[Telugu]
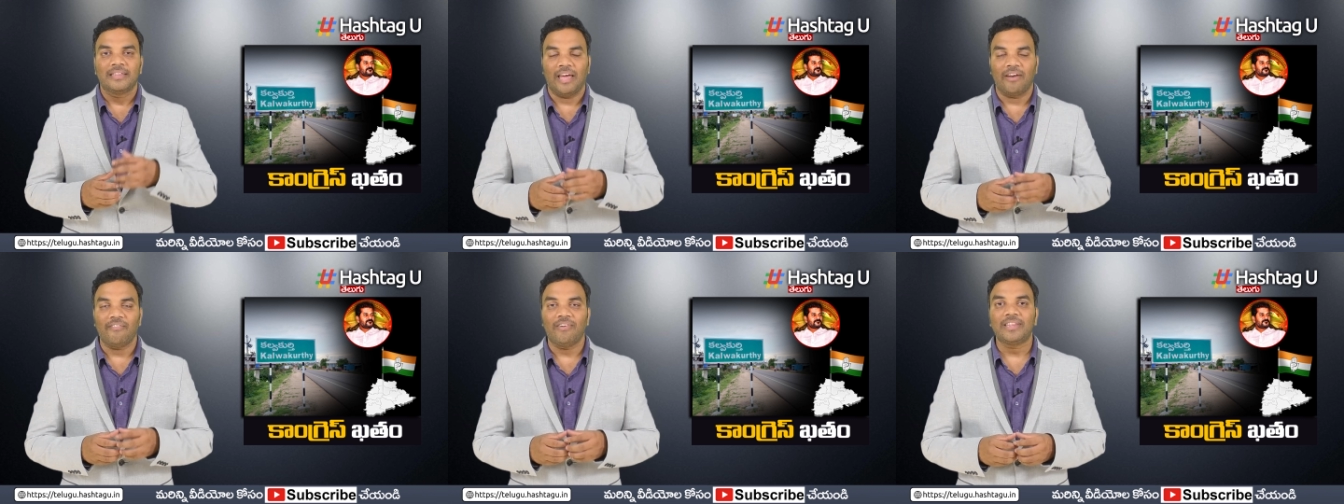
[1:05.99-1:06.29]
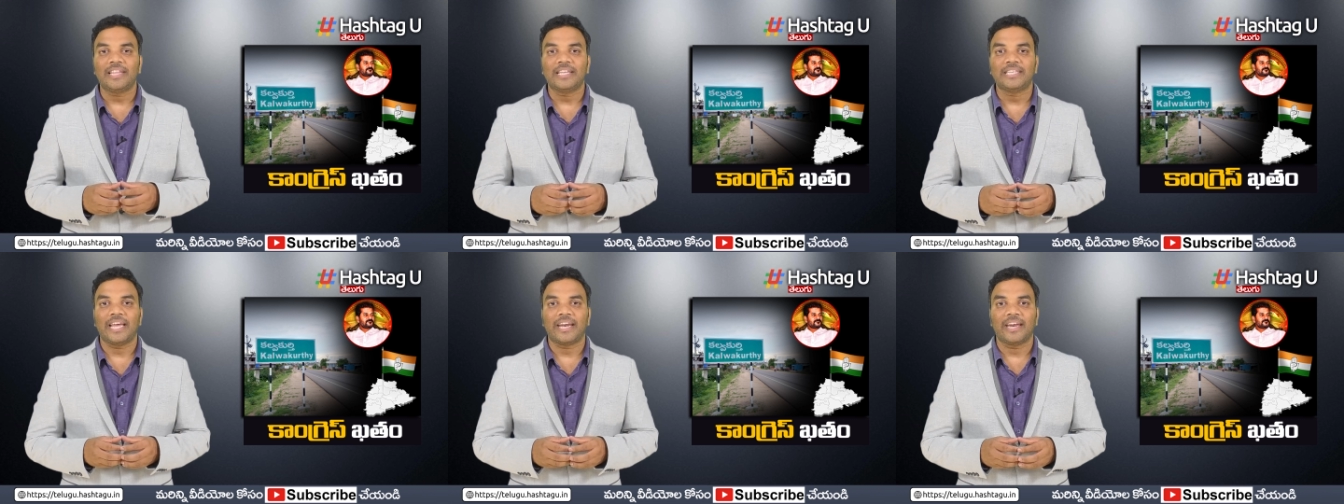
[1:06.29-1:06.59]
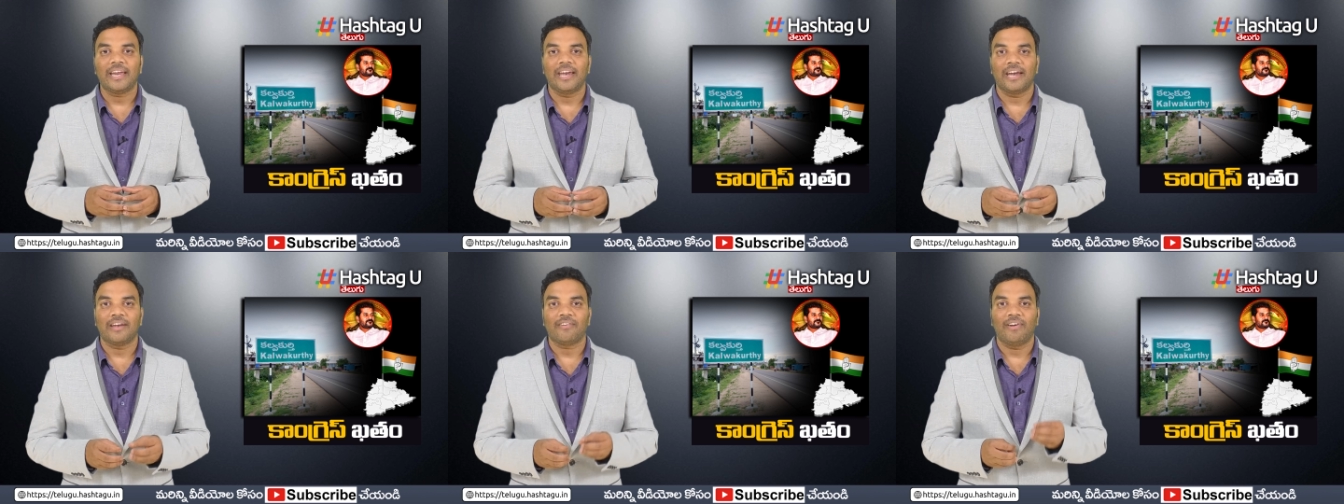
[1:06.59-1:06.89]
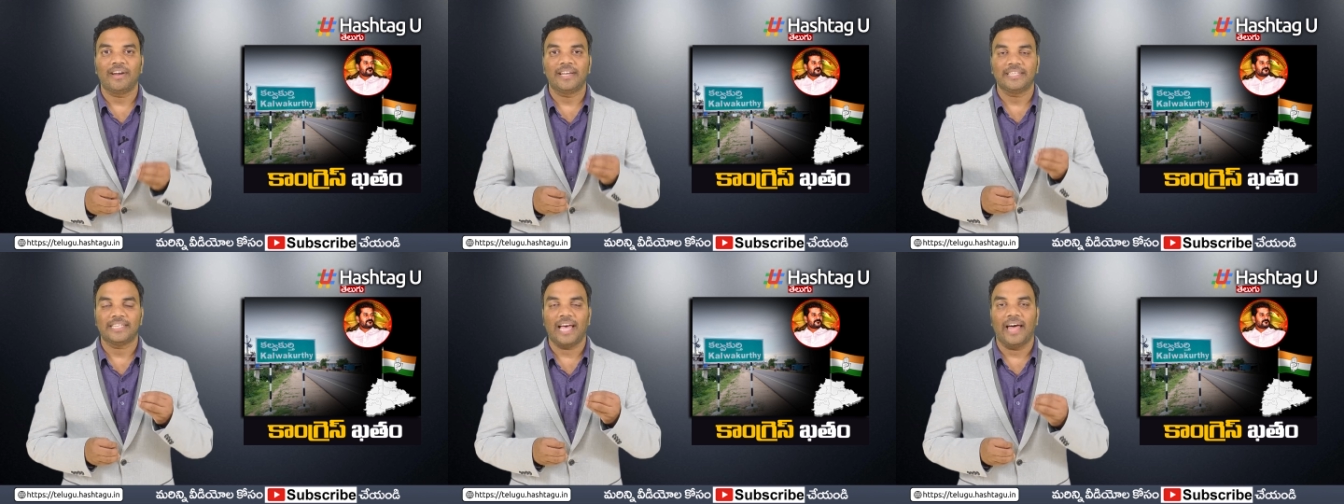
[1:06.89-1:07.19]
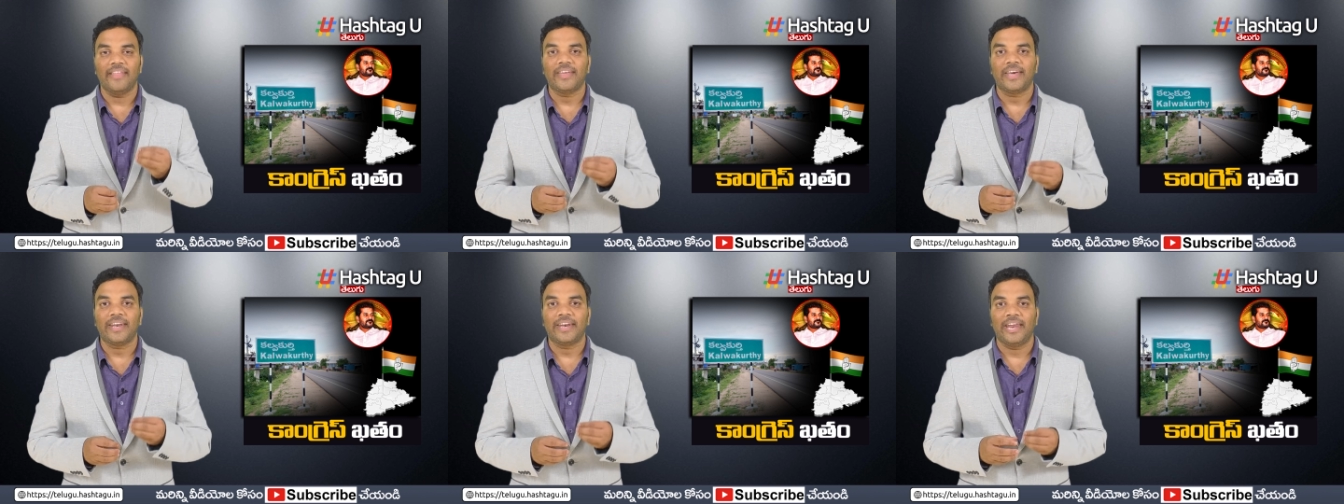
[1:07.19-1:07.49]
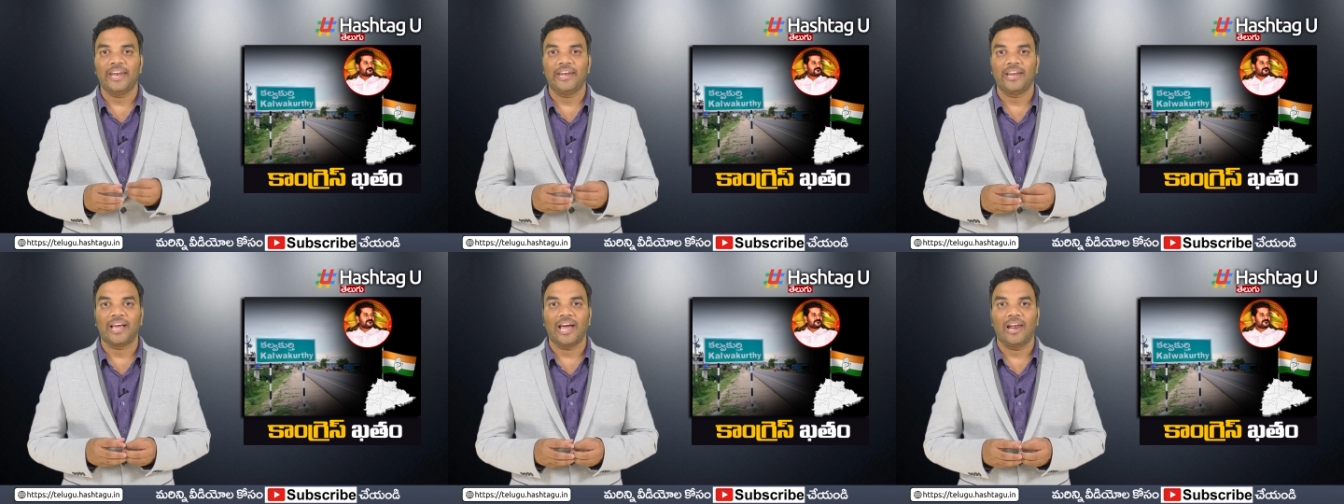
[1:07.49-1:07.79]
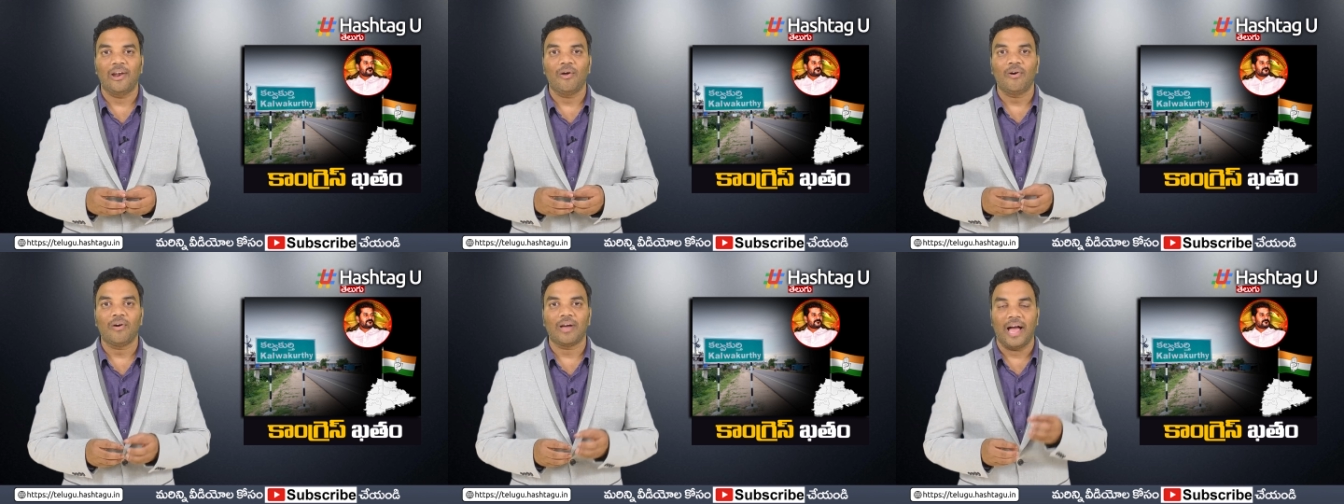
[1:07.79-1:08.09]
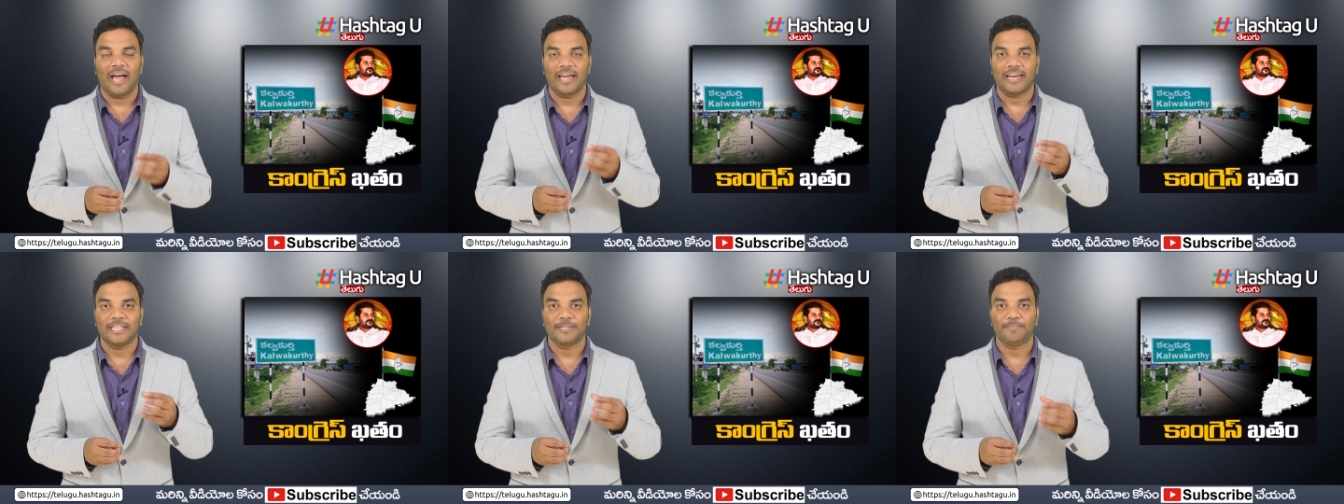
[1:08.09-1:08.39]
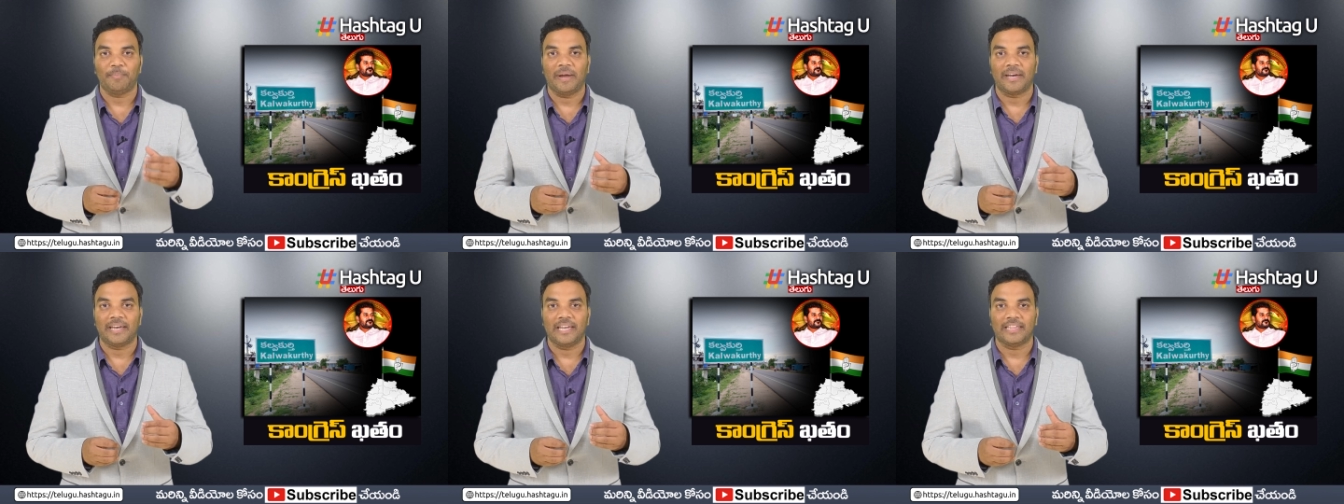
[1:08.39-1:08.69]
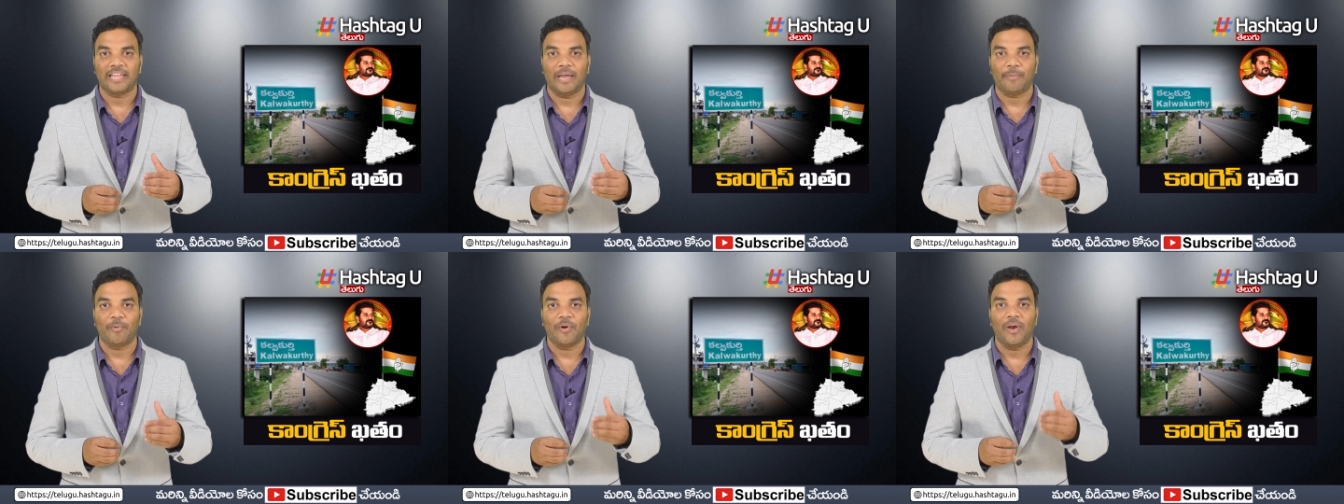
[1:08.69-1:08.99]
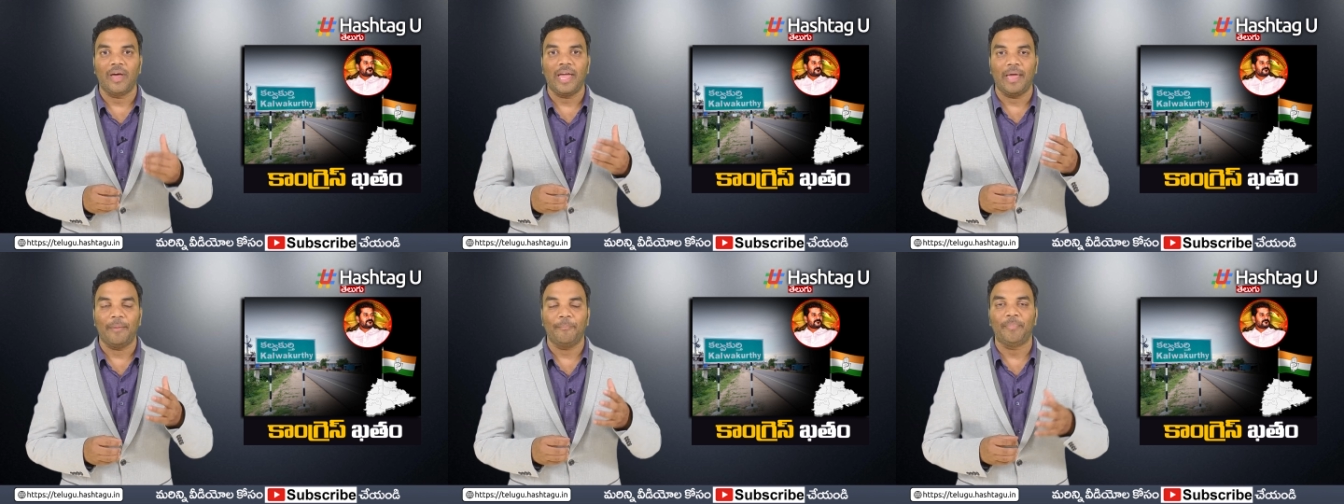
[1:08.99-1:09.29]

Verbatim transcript: తర్వాత జరిగినటువంటి సాధారణ ఎన్నికల్లో కాంగ్రెస్ పార్టీ తరఫున